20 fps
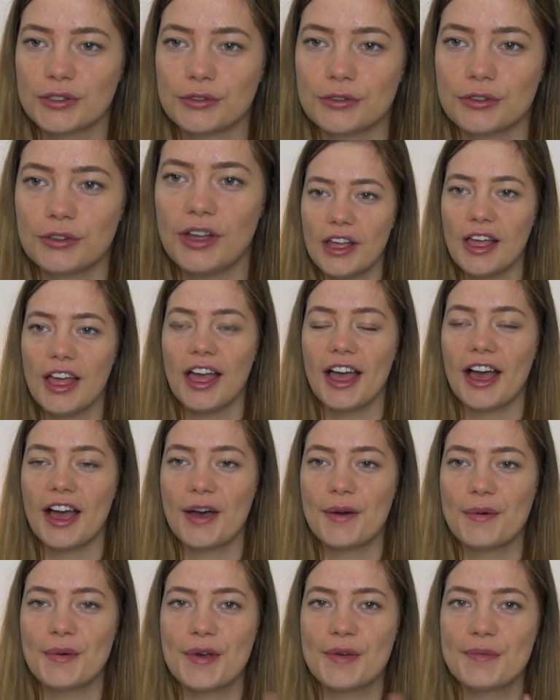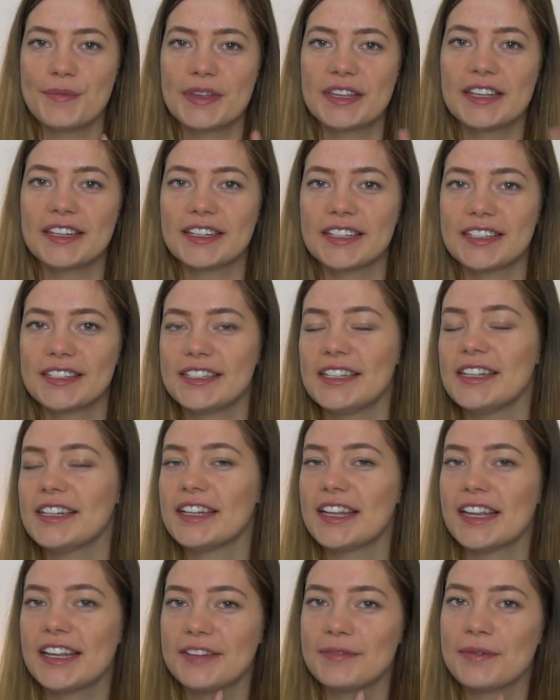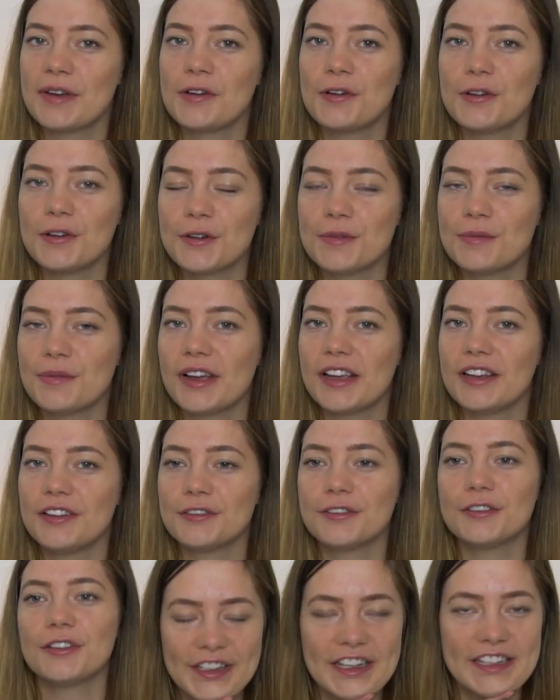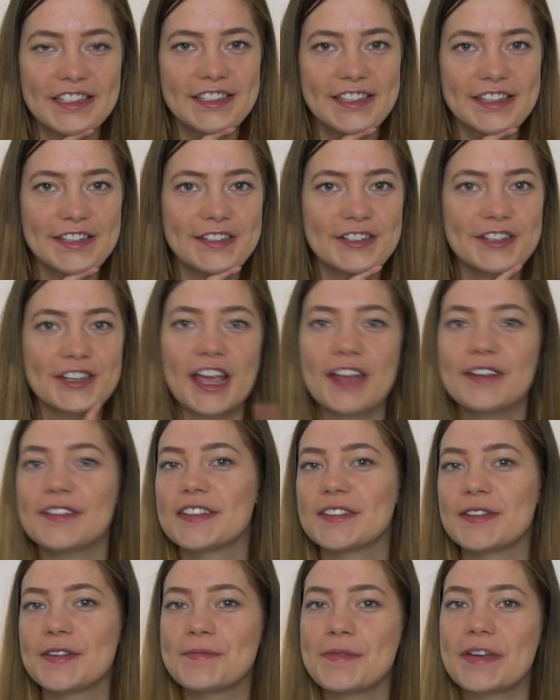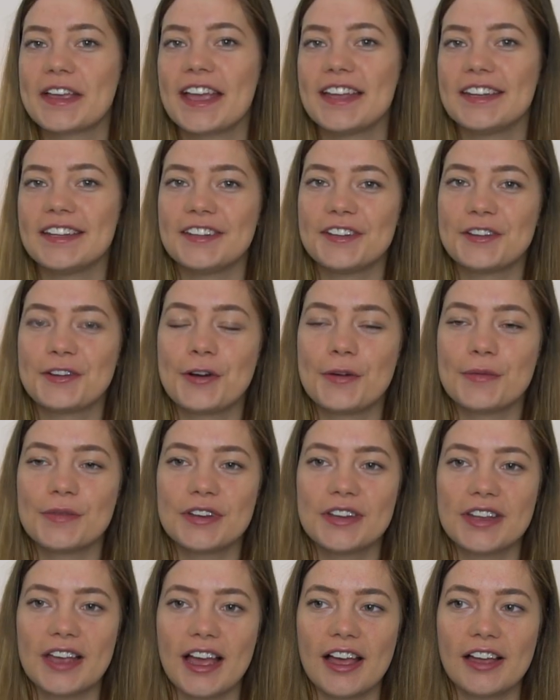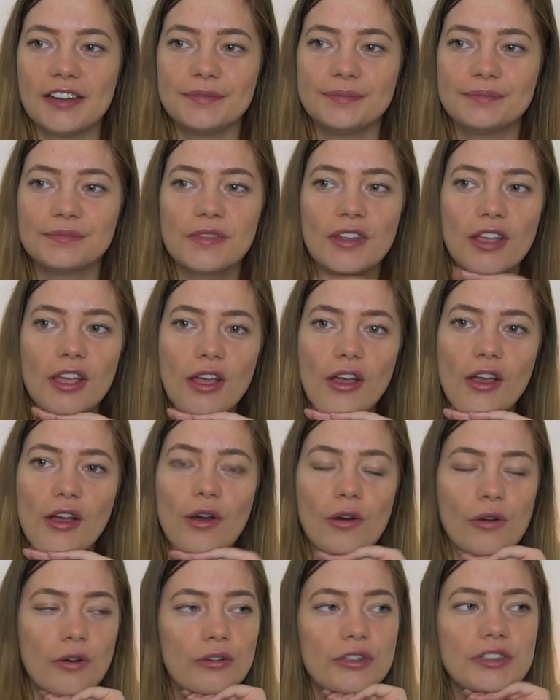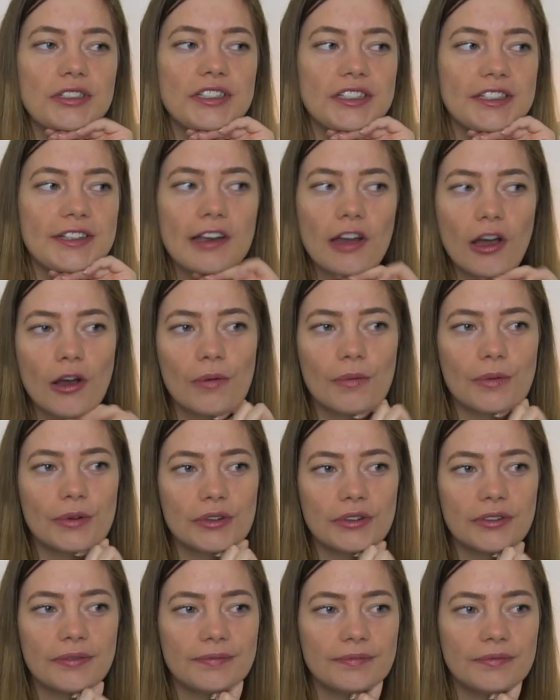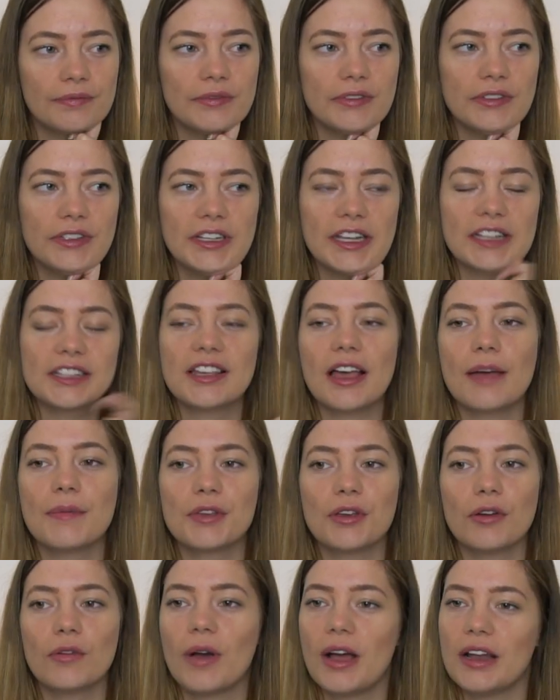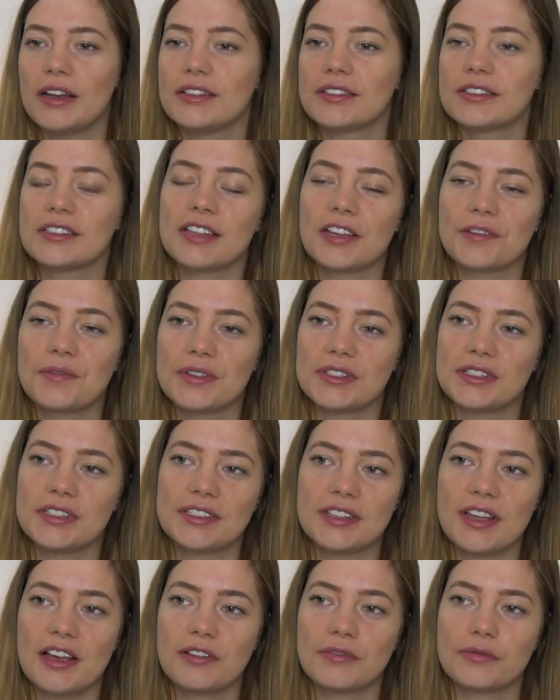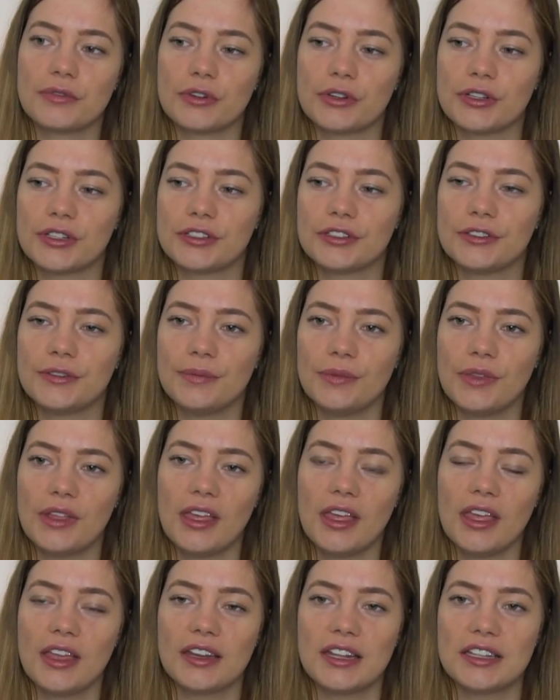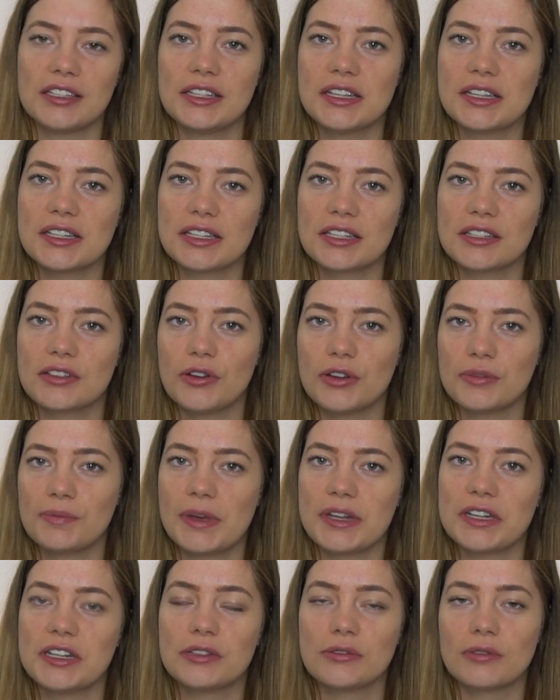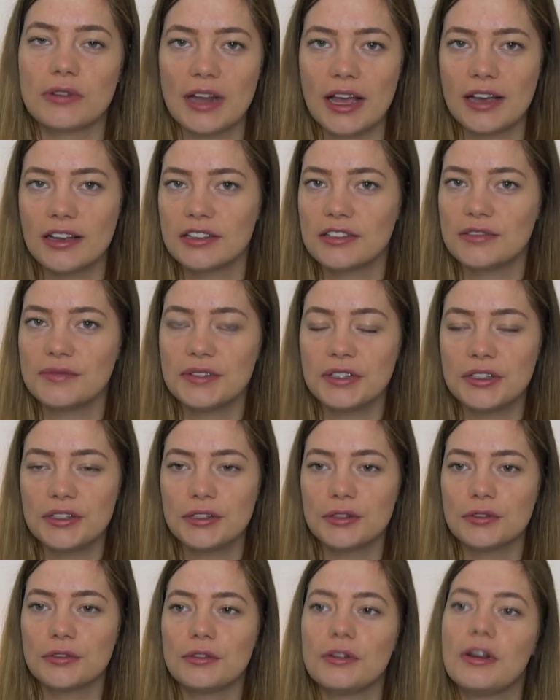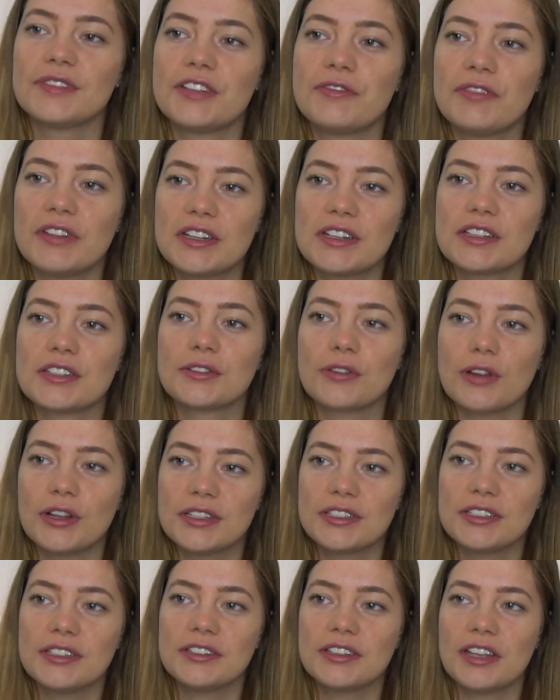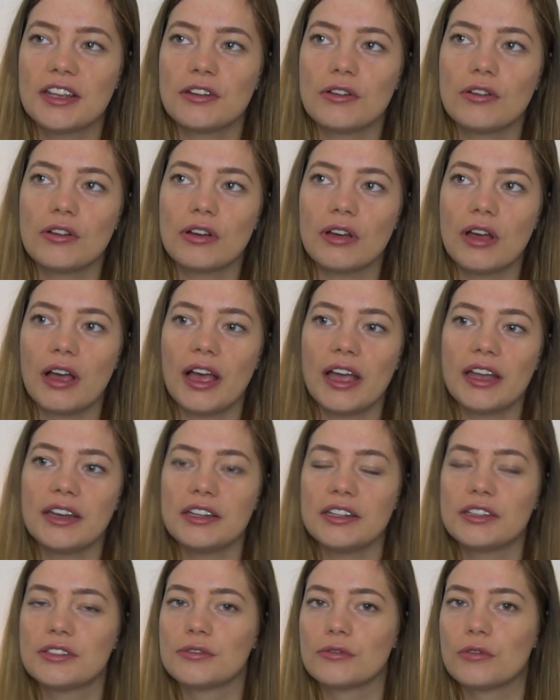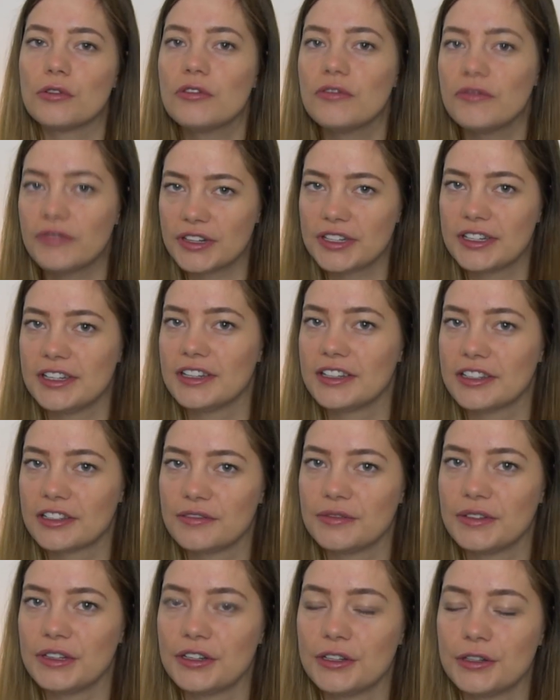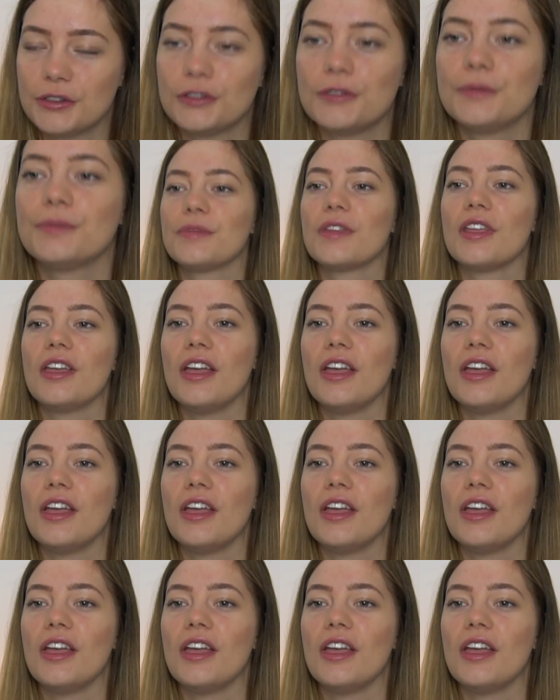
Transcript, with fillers: so, aber mich interessiert echt mal eure Meinung. Deswegen schreibt das mal gerne in die Kommentare. Und ich glaube, jetzt habe ich auch alles gesagt, was ich sagen wollte. Deswegen ist es heute mal nicht so ein langes Video. Ich finde es trotzdem dennoch ein nicht so unwichtiges Video.